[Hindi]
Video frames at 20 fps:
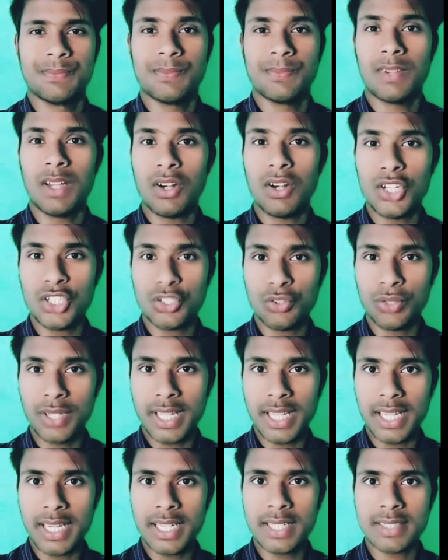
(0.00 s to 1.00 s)
हेलो
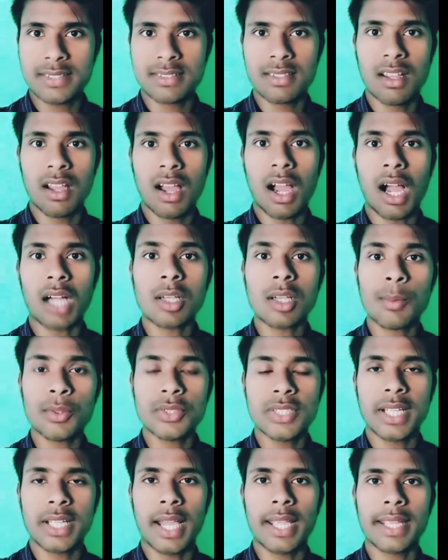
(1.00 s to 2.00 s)
स्टूडेंट्स आज
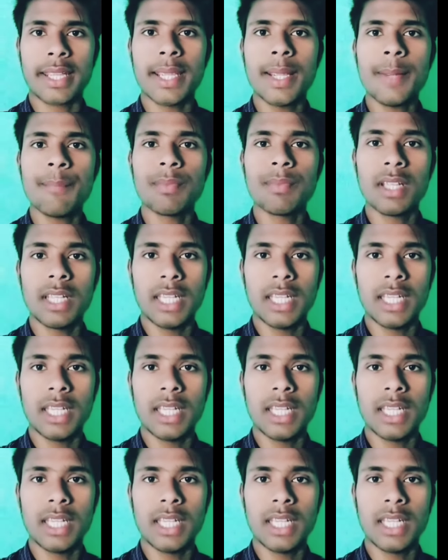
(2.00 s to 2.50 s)
हमको सिखाएंगे